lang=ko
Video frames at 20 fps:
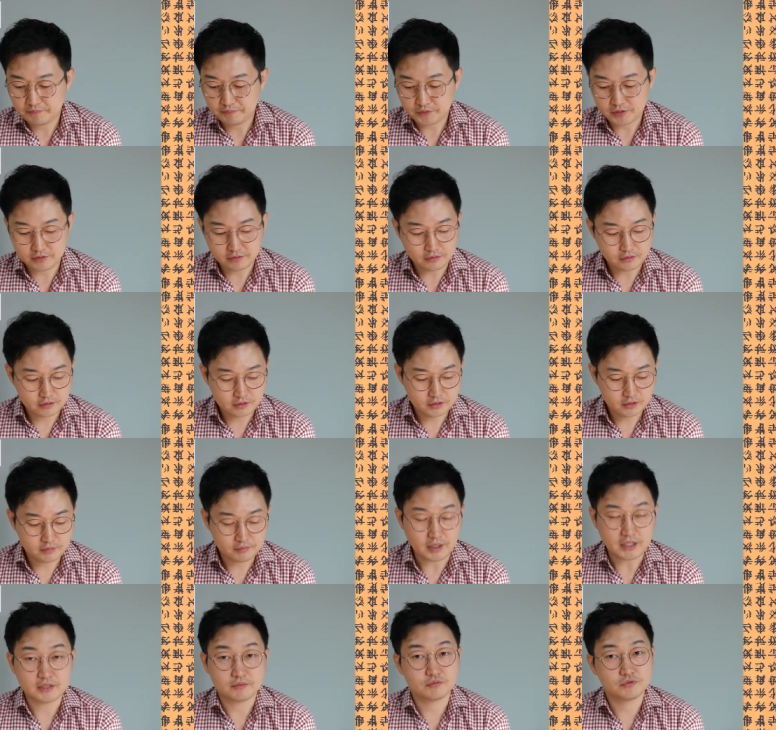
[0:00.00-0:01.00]
그거를
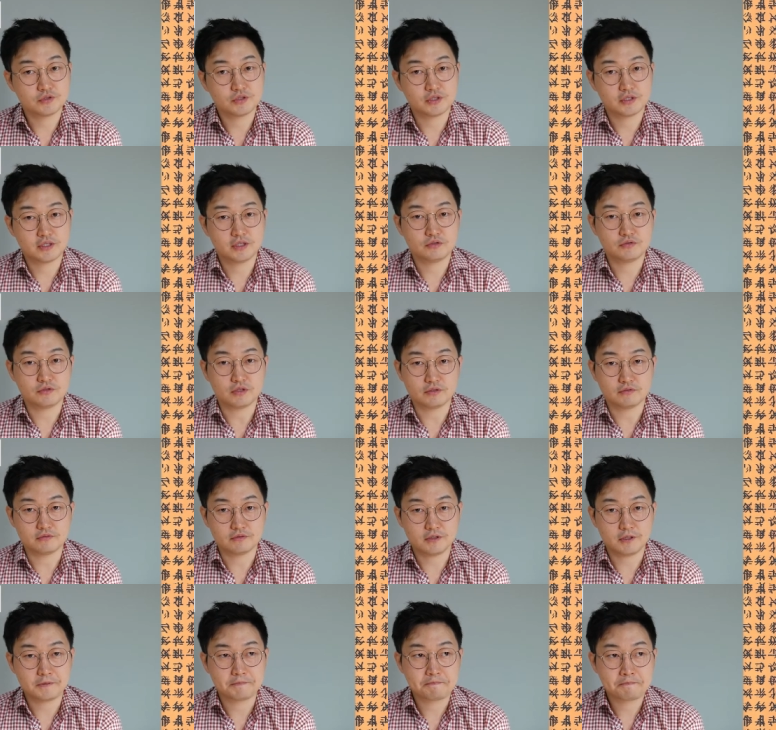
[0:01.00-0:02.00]
많이 분석을
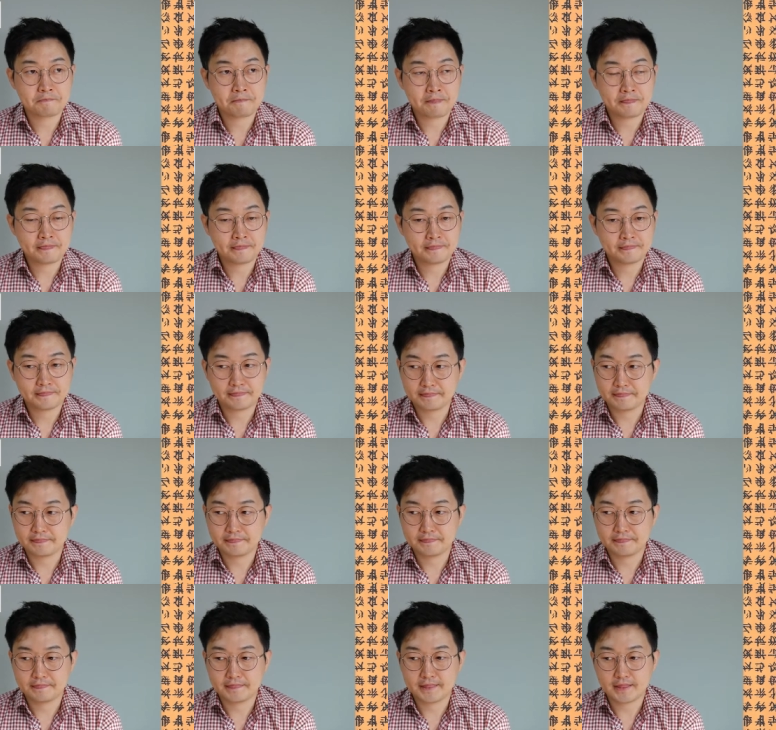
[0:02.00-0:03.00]
해주셨고요.
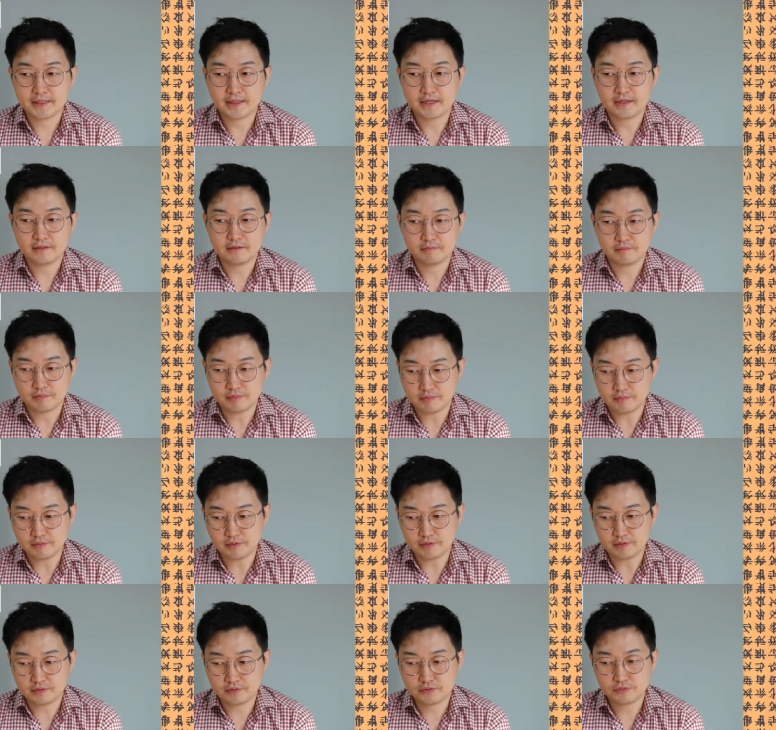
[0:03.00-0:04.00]
음, 일단
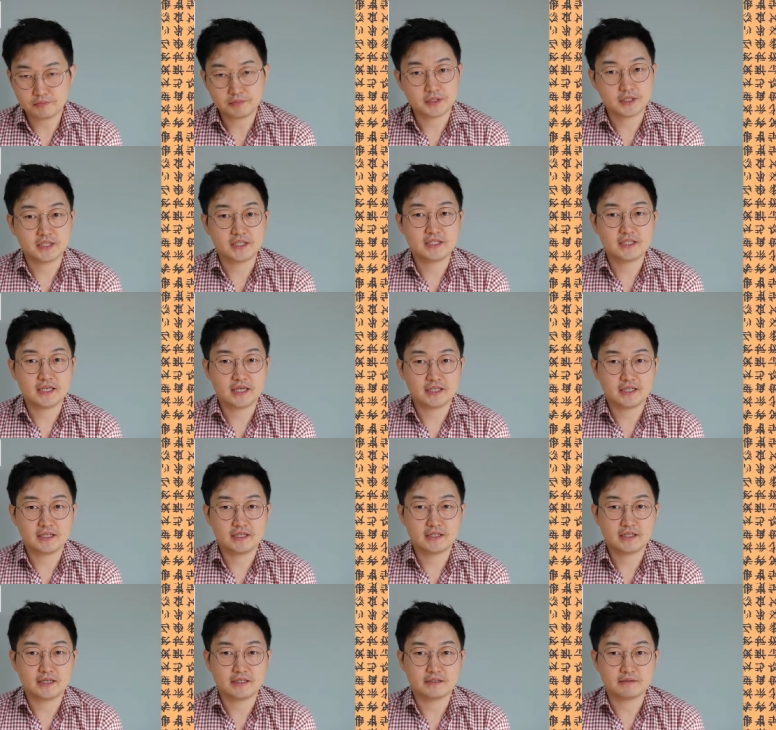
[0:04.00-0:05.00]
뭐좀긴
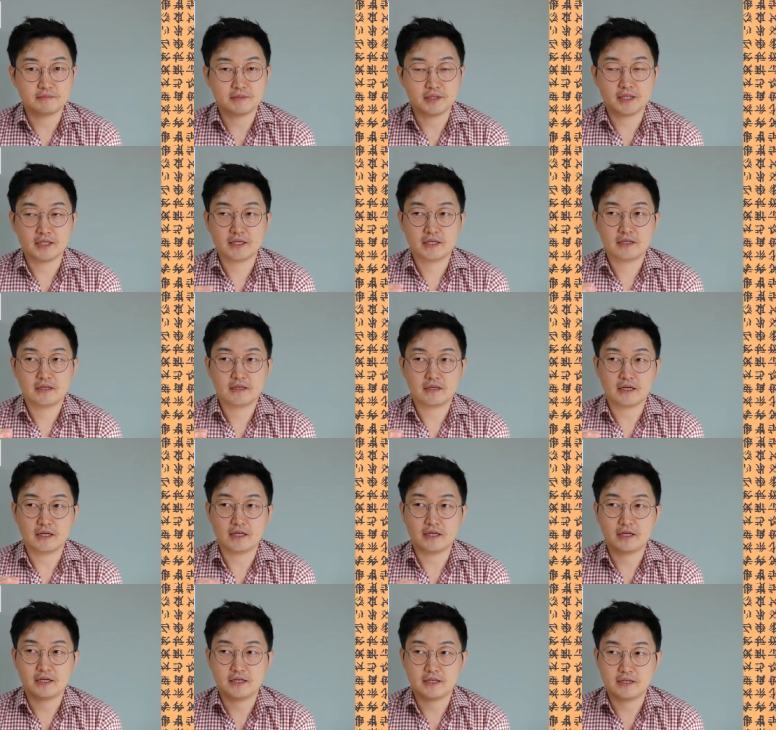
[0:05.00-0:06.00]
이야기긴 하지만
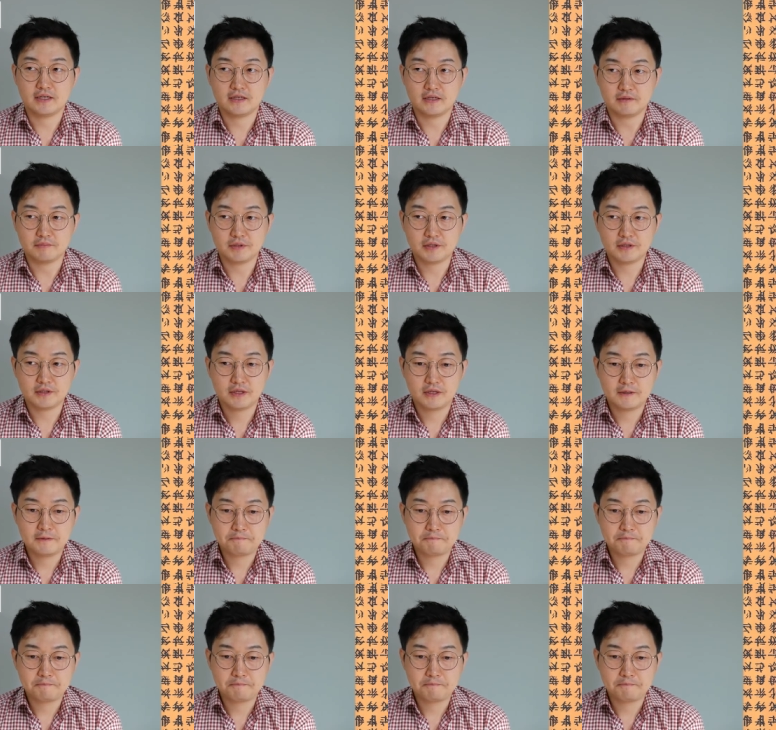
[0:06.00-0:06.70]
간략하게 얘기하면